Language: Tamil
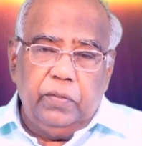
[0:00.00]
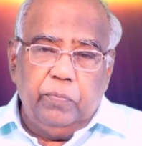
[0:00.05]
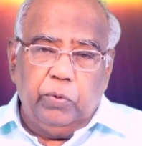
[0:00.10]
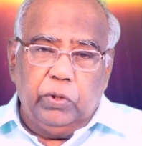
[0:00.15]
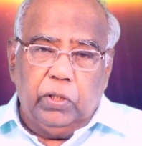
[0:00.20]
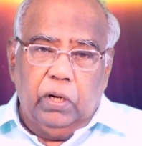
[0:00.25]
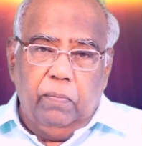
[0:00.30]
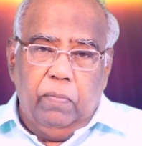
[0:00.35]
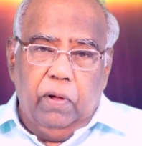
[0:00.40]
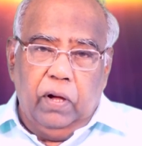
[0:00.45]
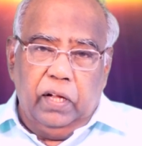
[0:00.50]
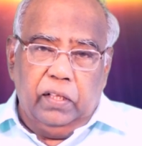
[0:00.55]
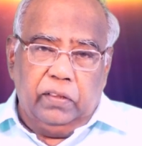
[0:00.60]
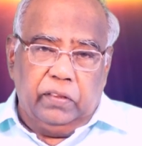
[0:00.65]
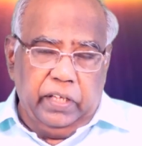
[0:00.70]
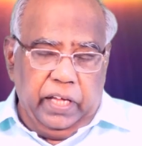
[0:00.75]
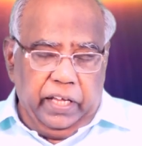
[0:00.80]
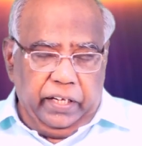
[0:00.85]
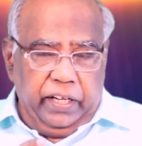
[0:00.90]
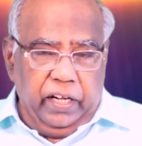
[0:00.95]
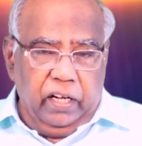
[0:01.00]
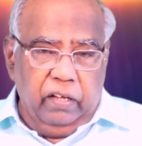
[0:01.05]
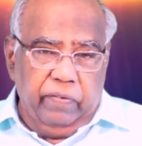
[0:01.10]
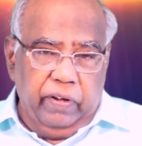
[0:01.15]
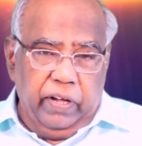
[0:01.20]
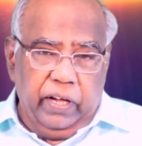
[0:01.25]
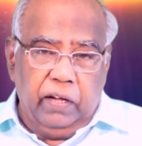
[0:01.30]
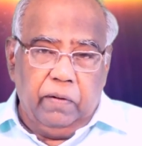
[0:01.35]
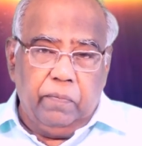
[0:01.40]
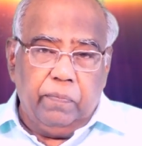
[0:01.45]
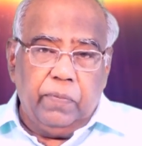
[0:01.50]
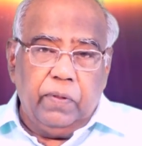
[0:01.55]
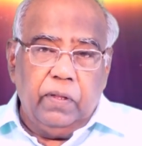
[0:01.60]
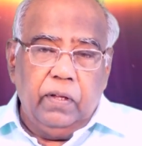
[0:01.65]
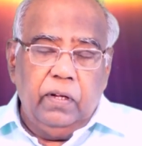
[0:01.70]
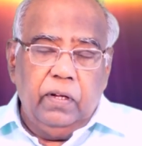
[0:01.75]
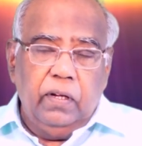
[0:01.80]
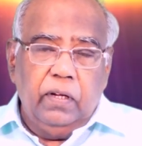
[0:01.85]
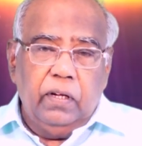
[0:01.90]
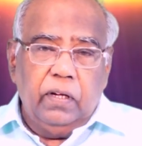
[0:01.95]
முதல் பாகத்தை ஏற்கனவே
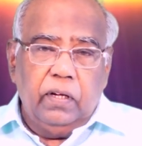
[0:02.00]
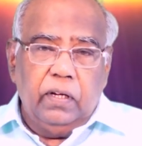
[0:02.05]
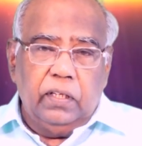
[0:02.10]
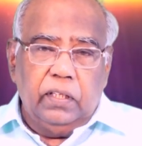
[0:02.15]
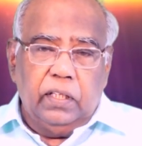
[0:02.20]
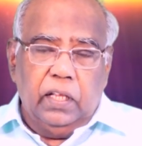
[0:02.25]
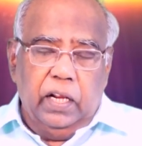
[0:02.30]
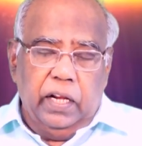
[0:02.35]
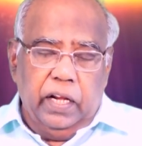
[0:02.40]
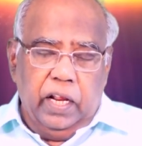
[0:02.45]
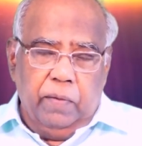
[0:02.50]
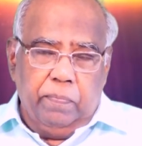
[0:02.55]
இதில்